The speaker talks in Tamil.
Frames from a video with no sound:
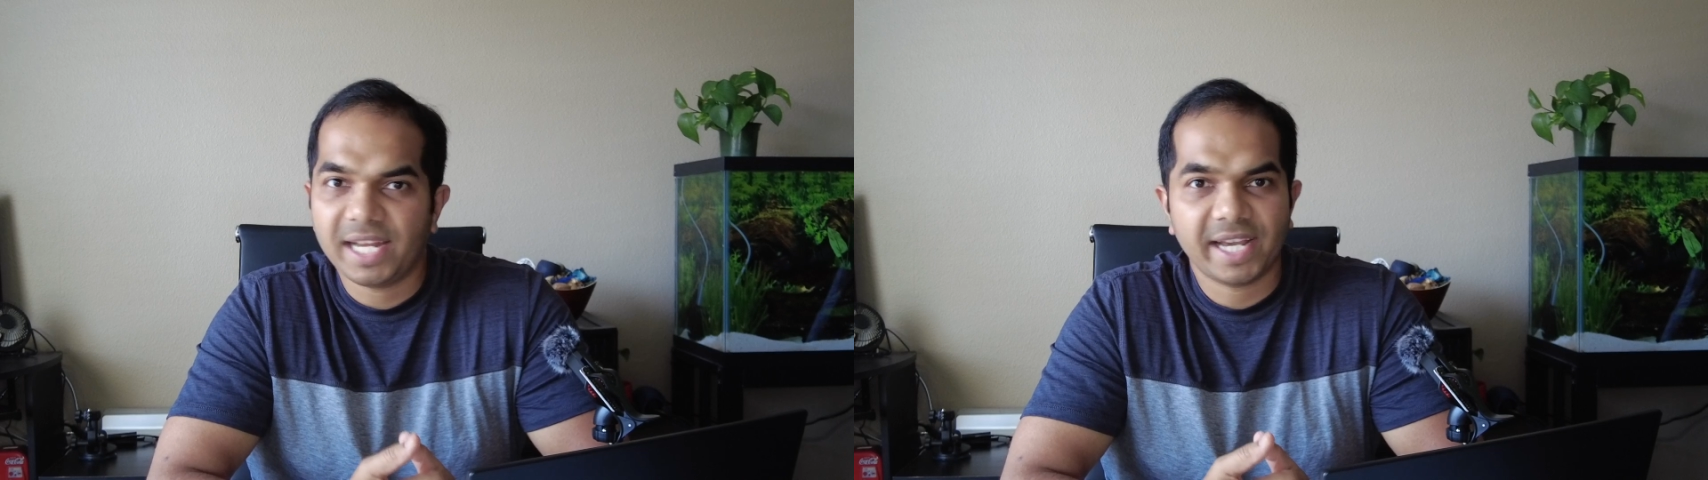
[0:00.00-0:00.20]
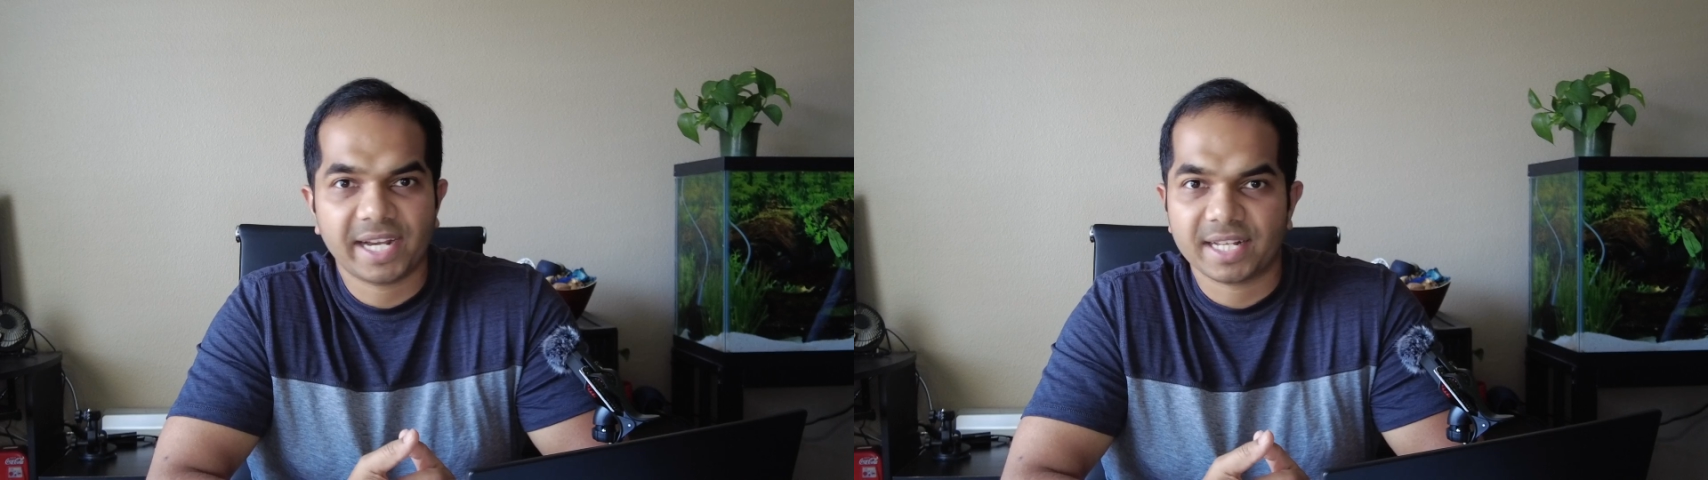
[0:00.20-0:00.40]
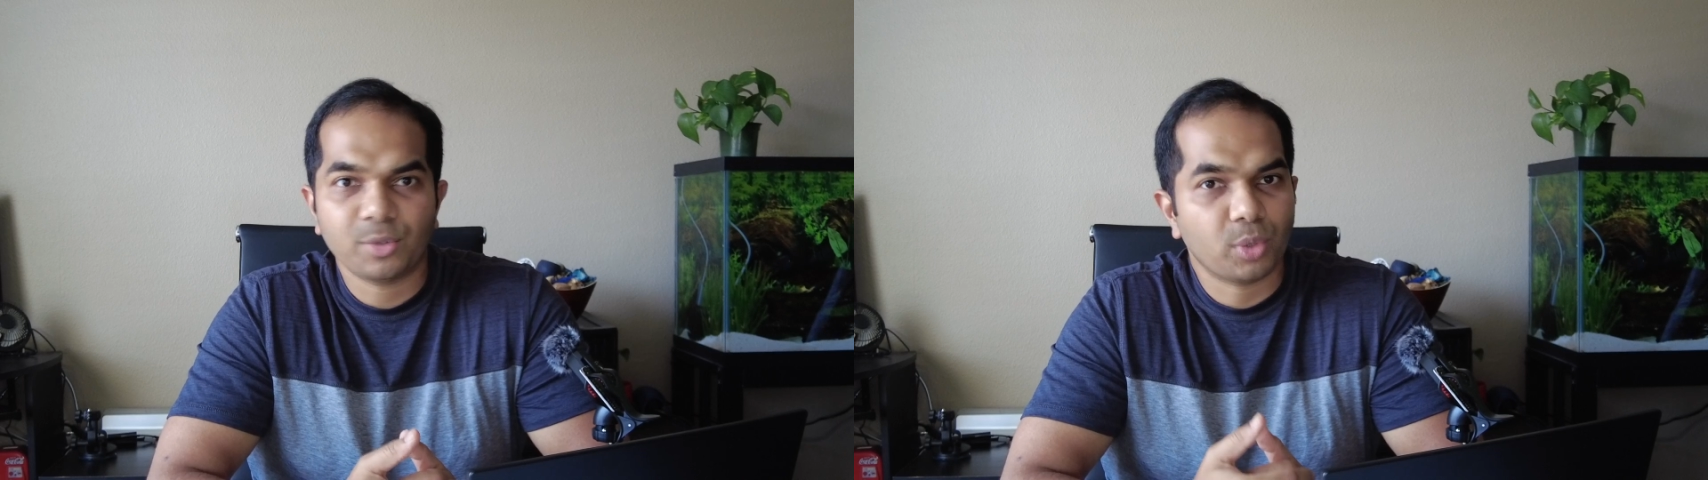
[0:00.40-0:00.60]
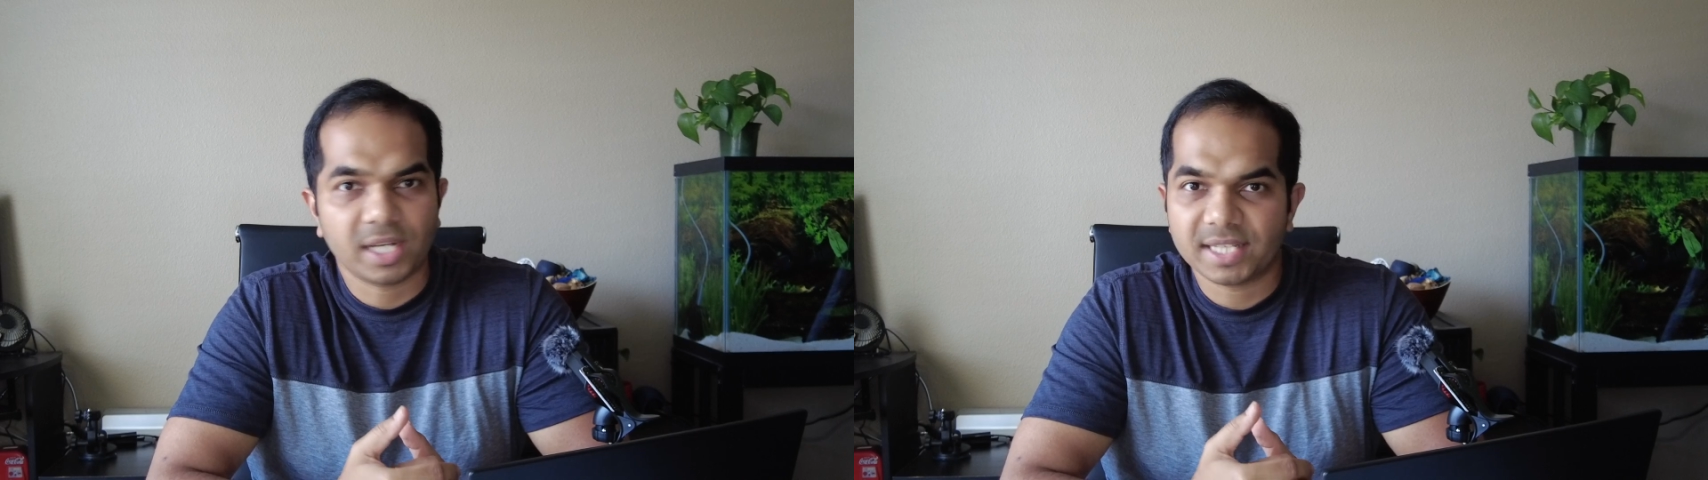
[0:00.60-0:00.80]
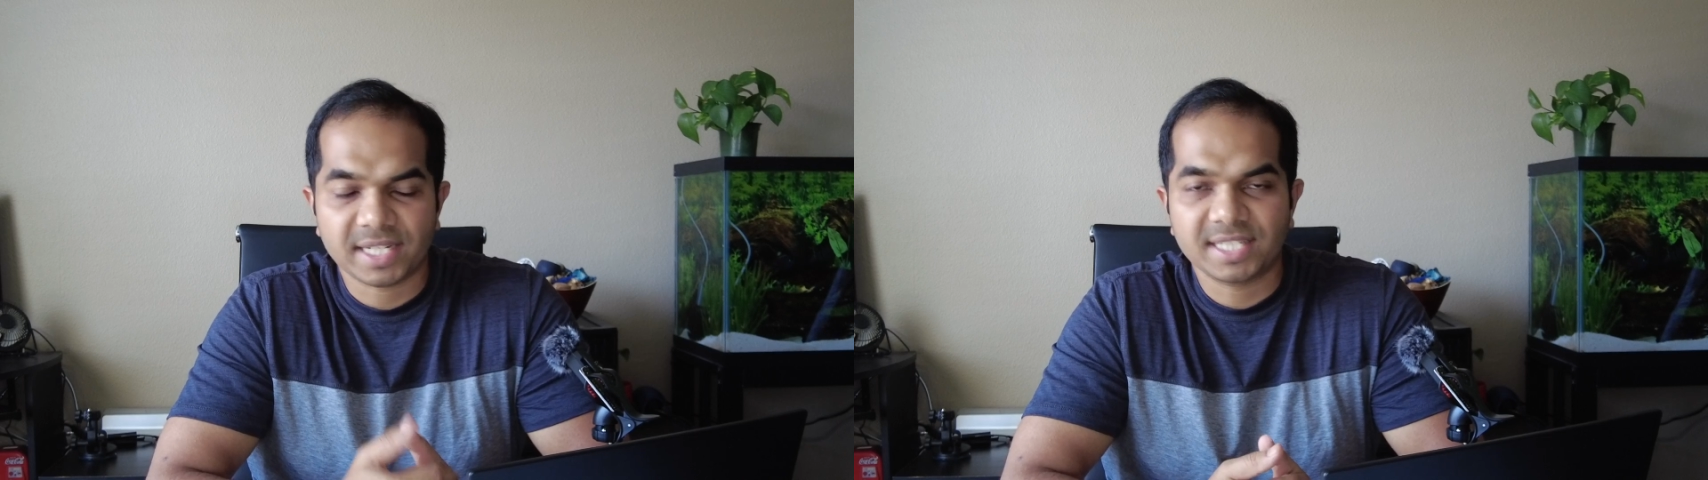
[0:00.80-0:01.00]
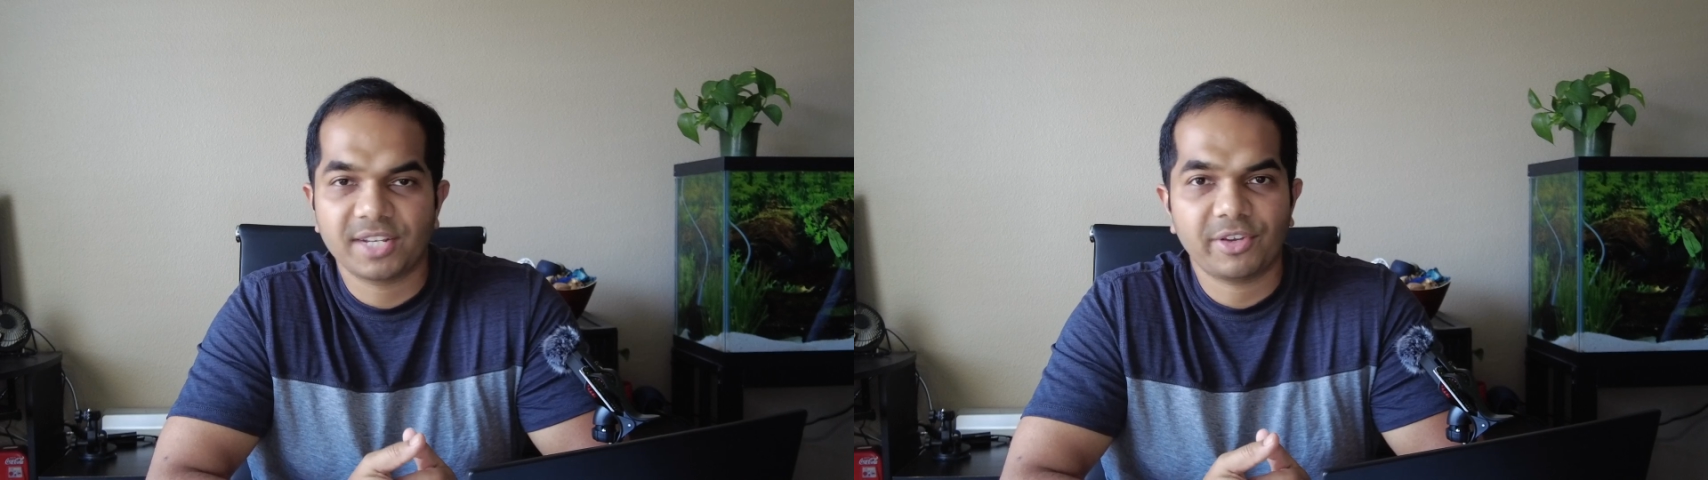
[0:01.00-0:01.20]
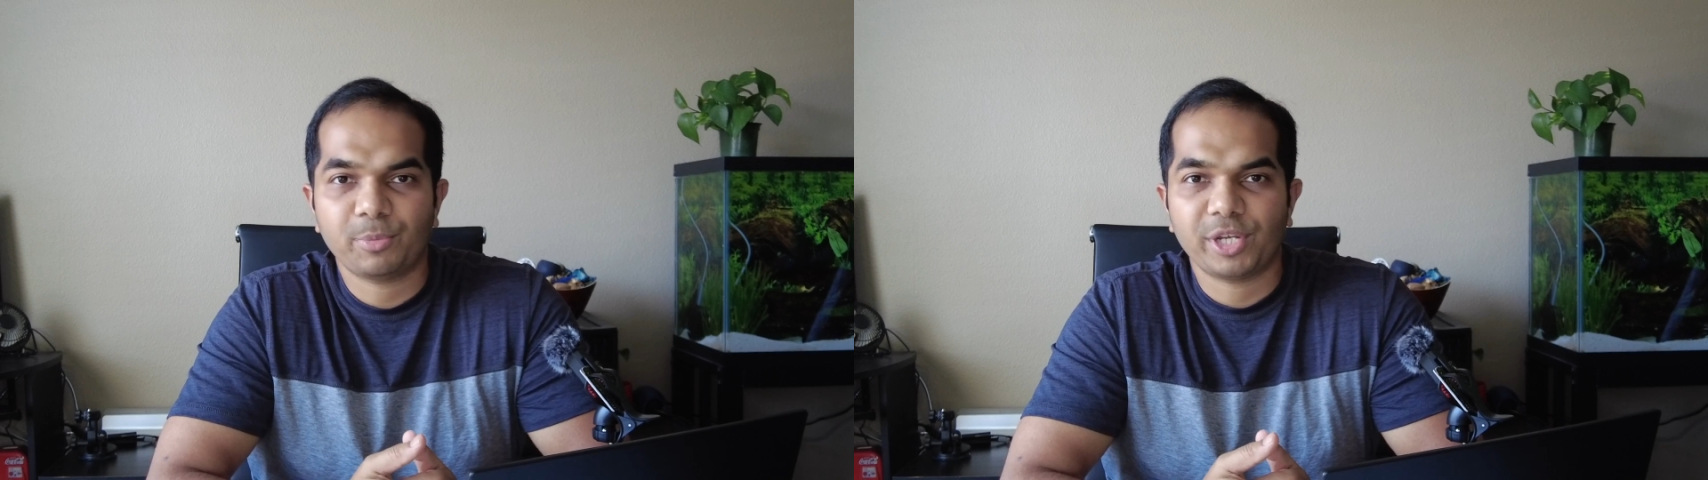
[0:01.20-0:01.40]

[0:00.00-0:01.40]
இல்லையாங்கிறது உங்களுக்கு தெரிஞ்சிக்கவே